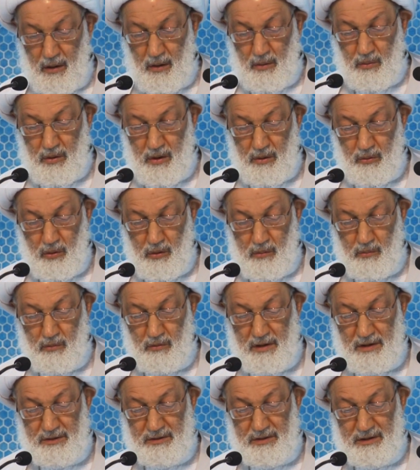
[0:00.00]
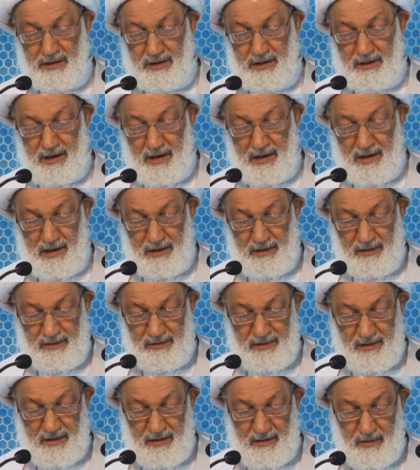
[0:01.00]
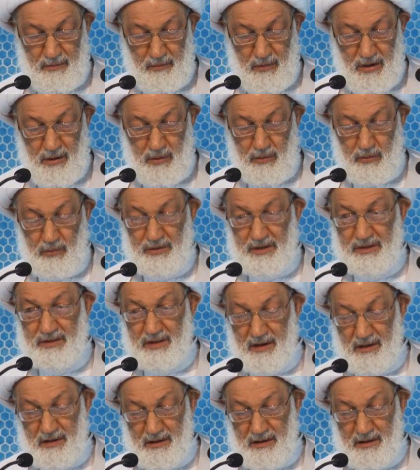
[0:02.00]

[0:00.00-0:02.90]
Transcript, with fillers: أرواح المواطنين ليست معروضة